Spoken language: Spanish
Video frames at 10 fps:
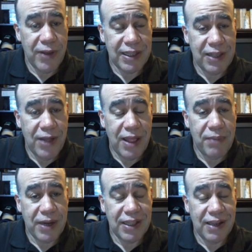activada a
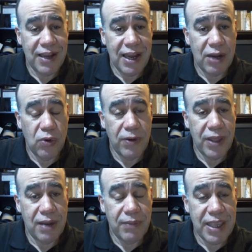partir de las 9
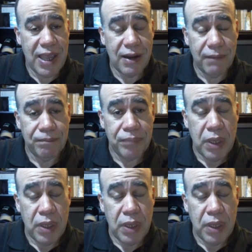de la mañana